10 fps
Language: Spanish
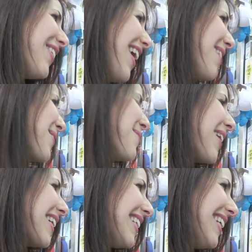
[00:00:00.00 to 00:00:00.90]
Por
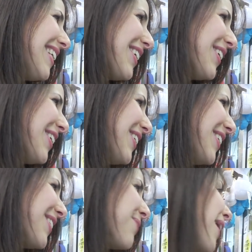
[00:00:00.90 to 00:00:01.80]

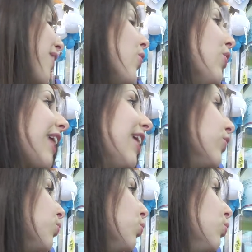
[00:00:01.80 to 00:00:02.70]
el sombrero,
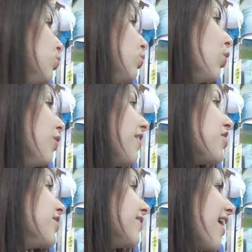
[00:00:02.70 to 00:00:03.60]
Cancún, euh,
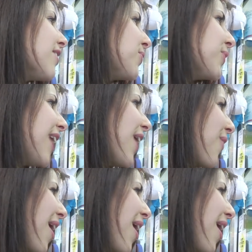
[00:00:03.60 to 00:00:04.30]
fajitas, tout ça,